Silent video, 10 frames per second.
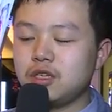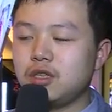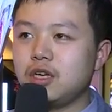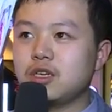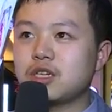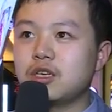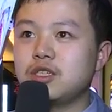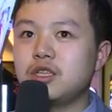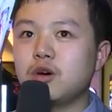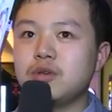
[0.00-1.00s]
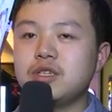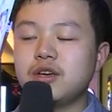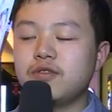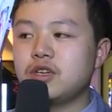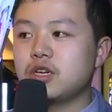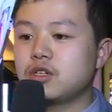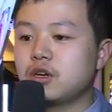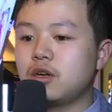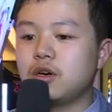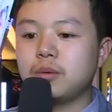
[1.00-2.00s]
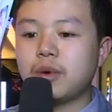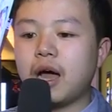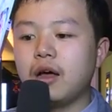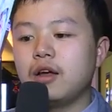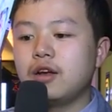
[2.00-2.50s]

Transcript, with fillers: 那个长镜头印象非常深刻吧，